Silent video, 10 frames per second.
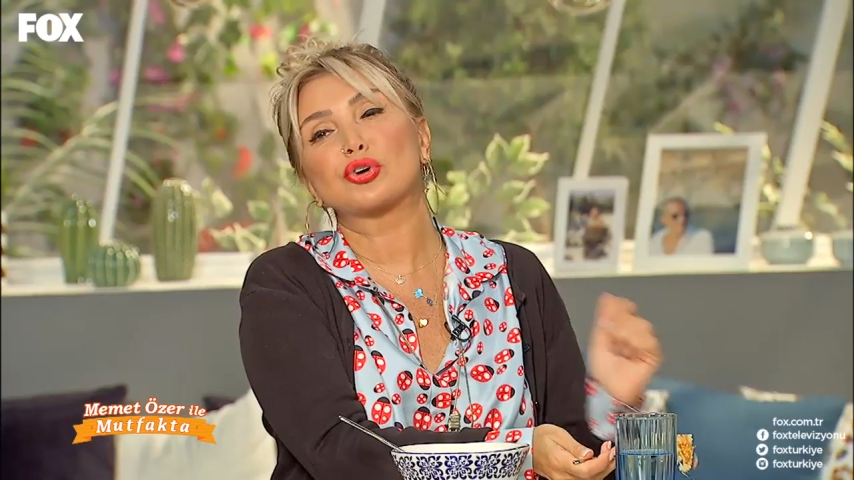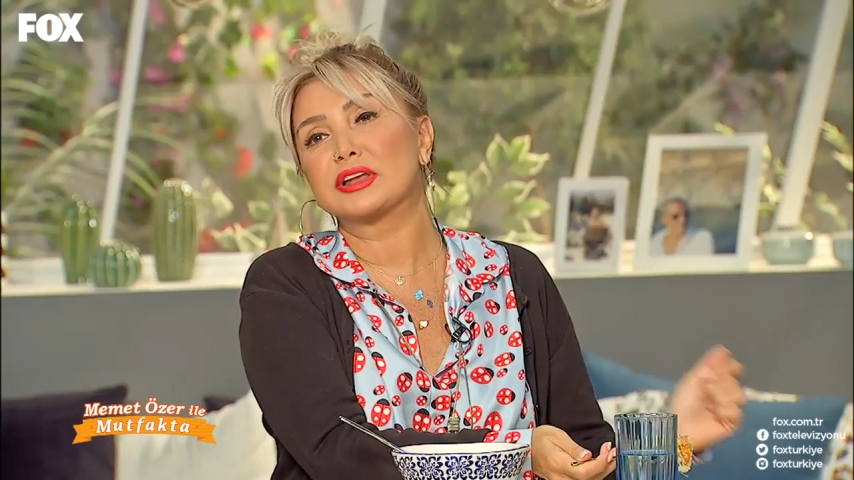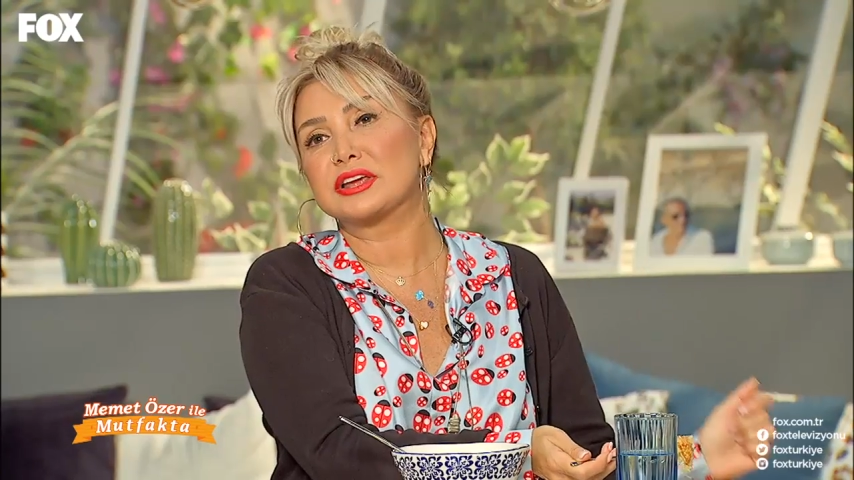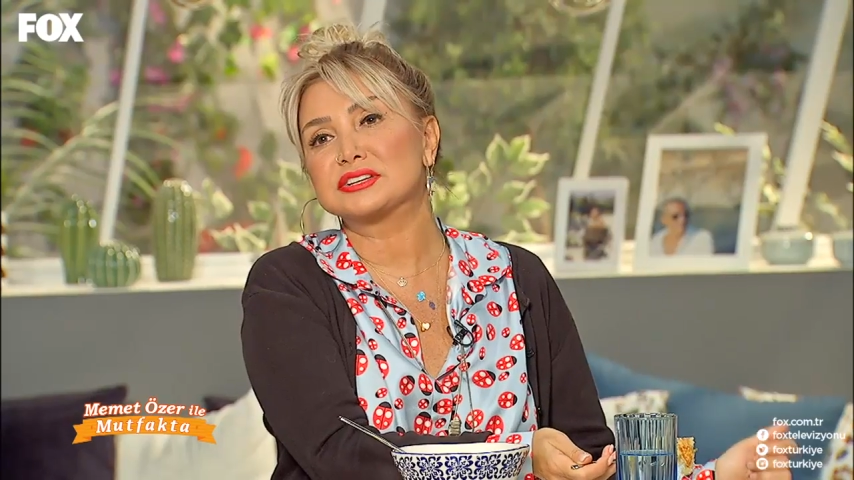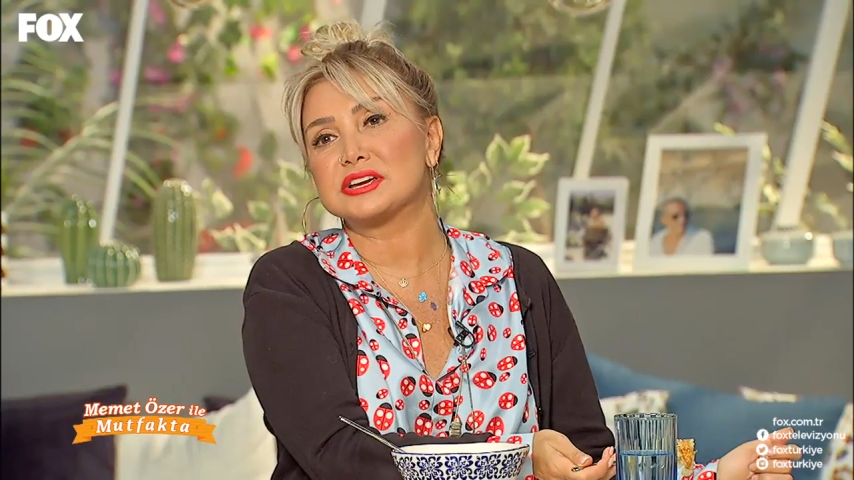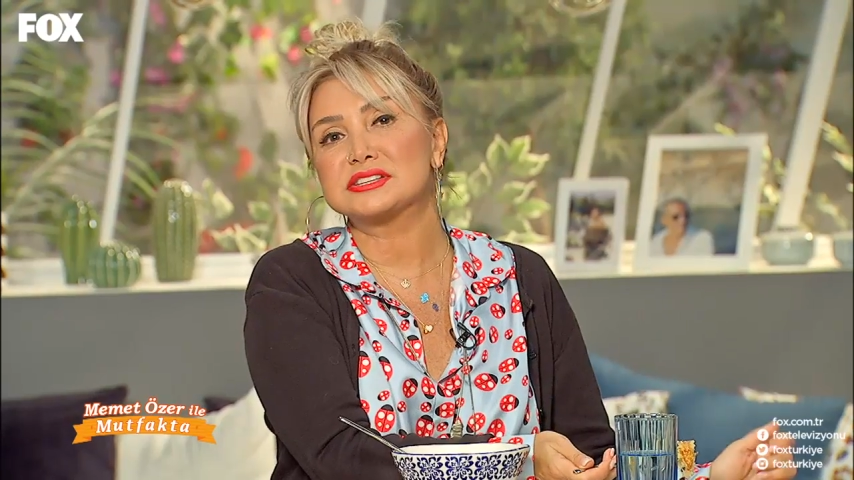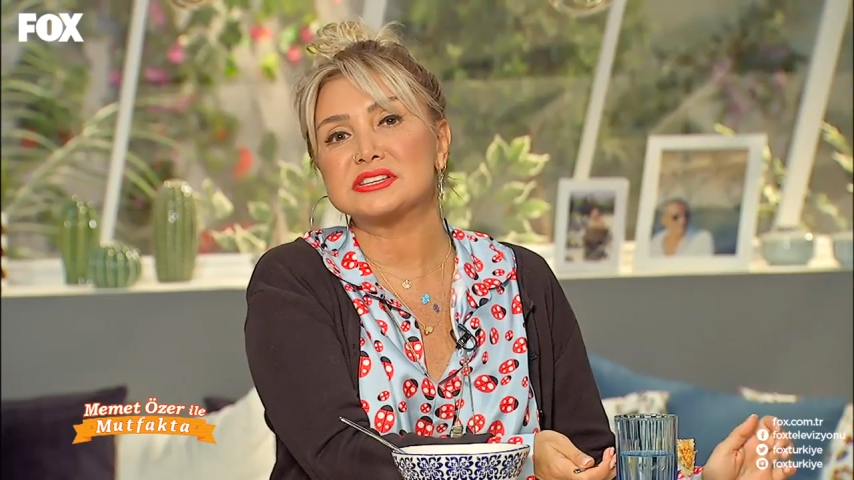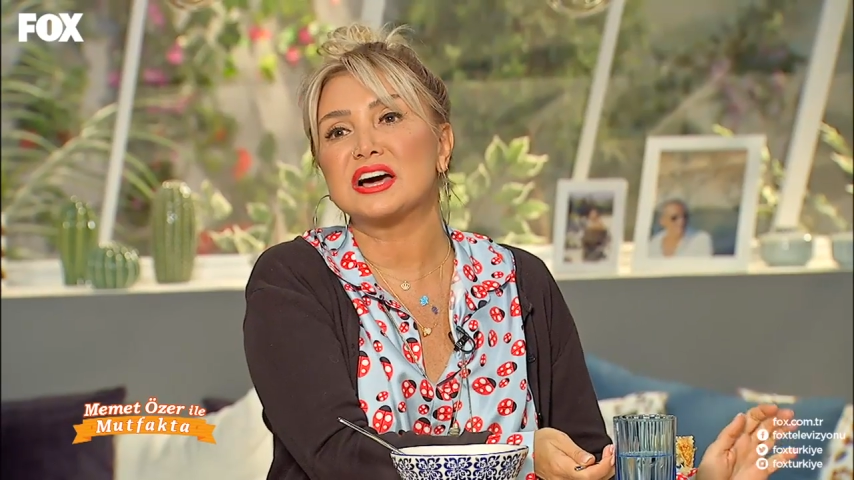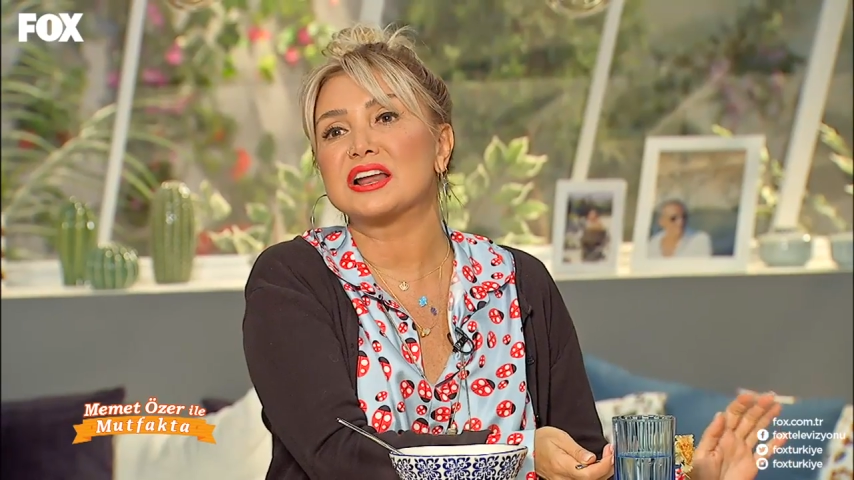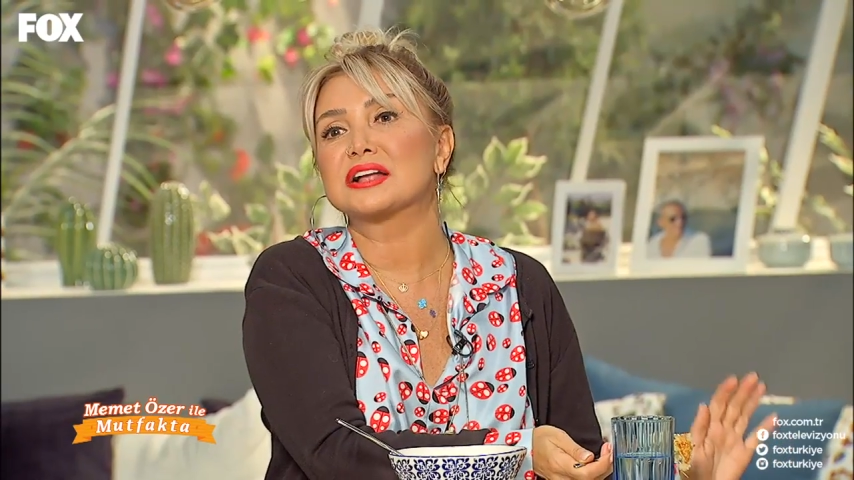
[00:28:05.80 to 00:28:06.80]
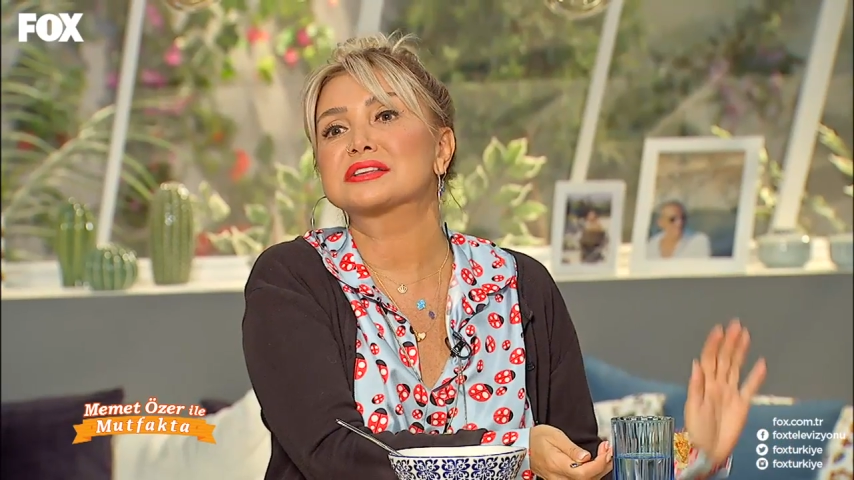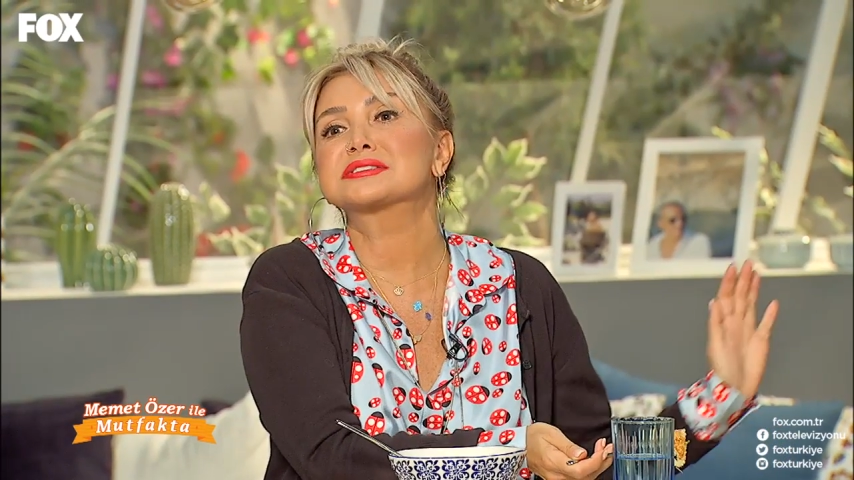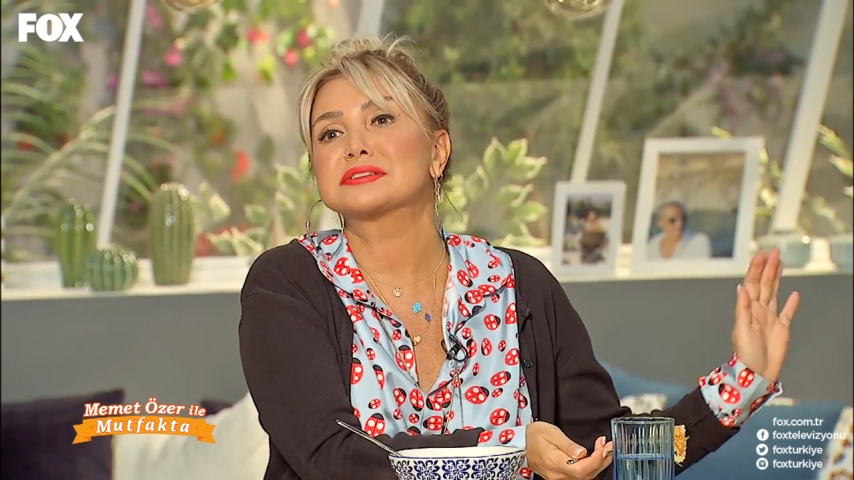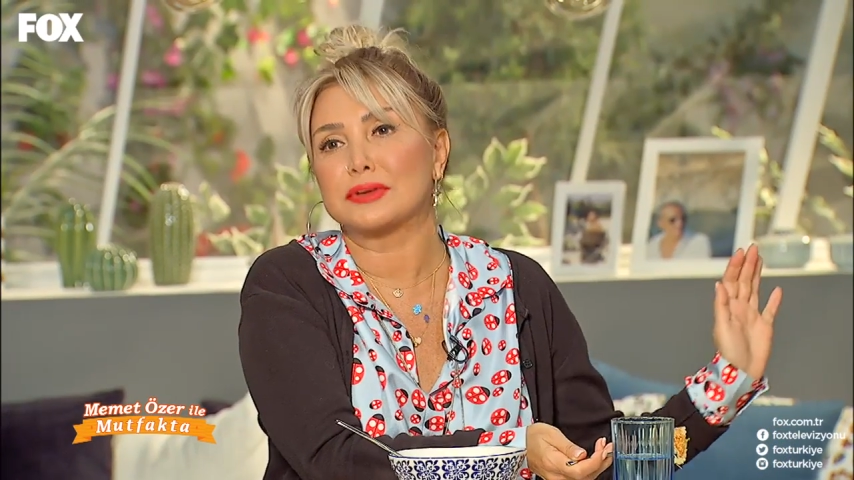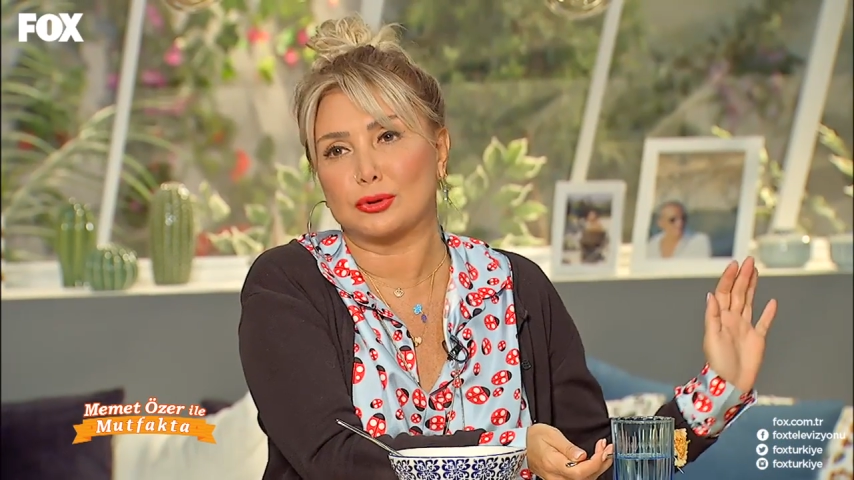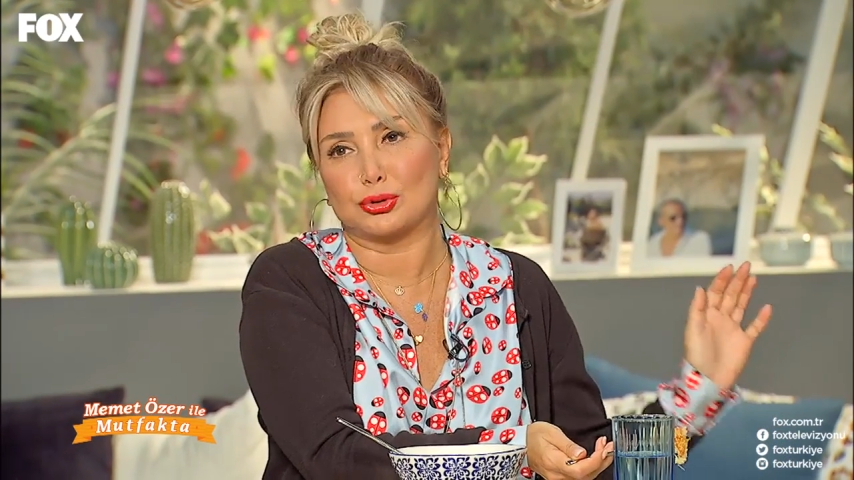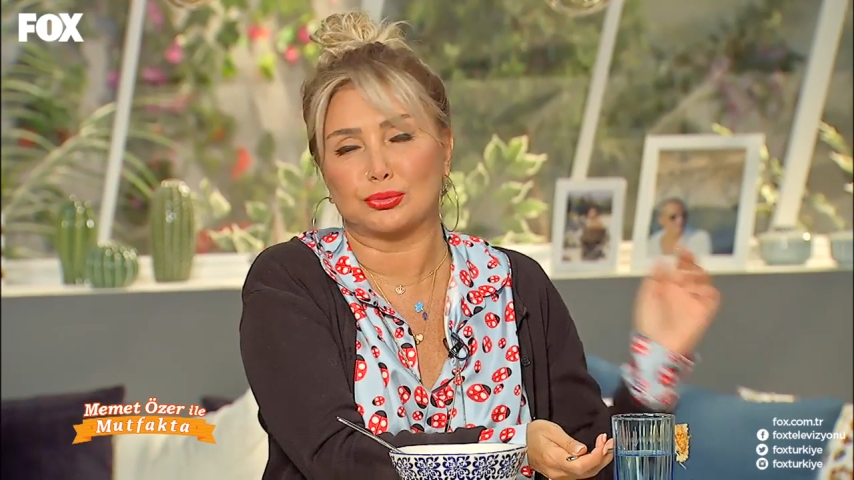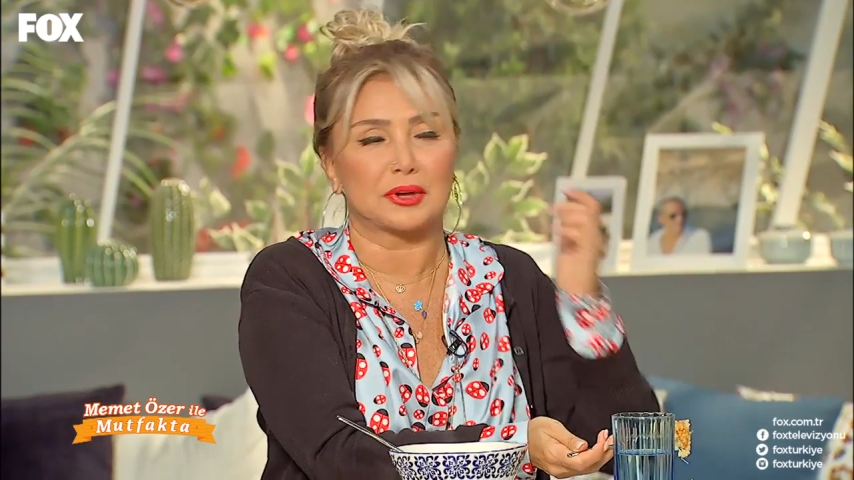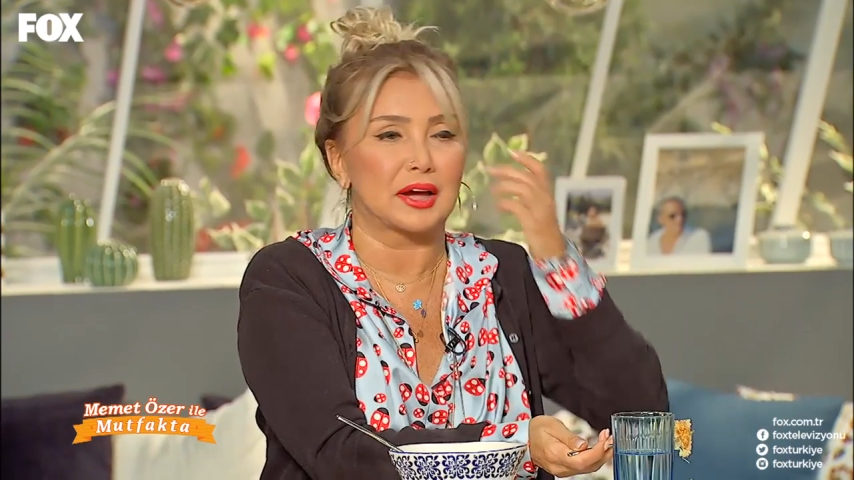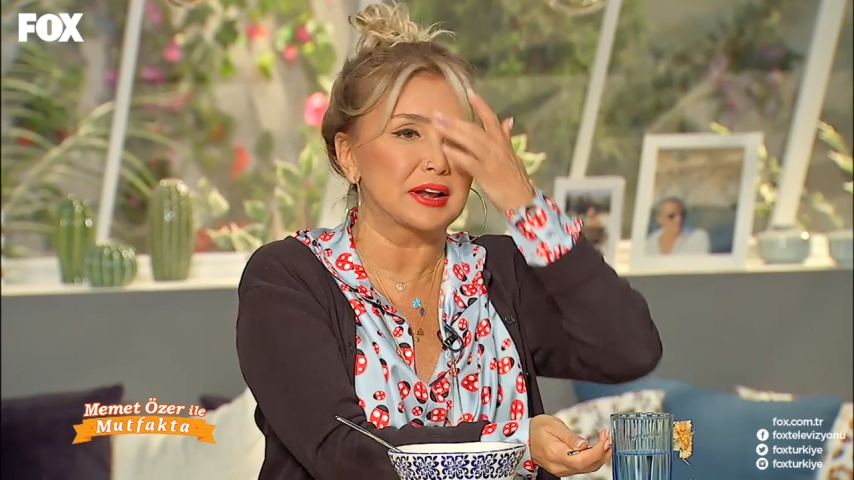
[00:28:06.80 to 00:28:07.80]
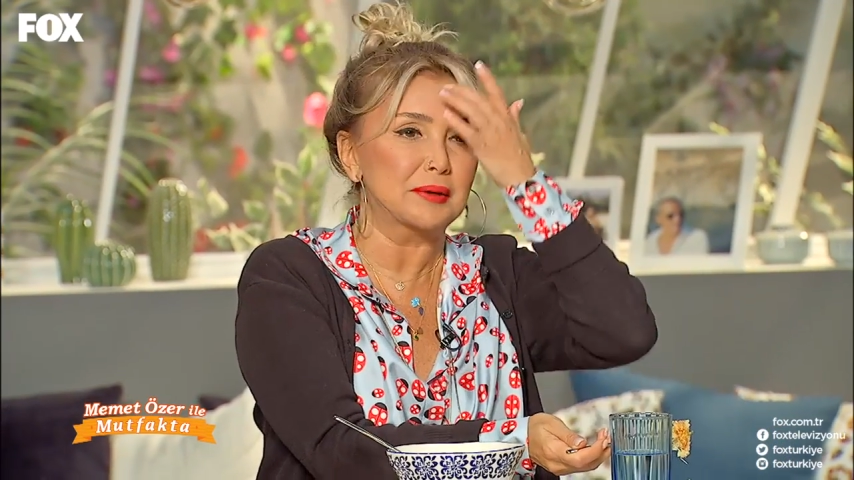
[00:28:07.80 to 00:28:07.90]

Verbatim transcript: çok eğleneceğinizin garantisini veriyoruz. Veriyoruz, yani.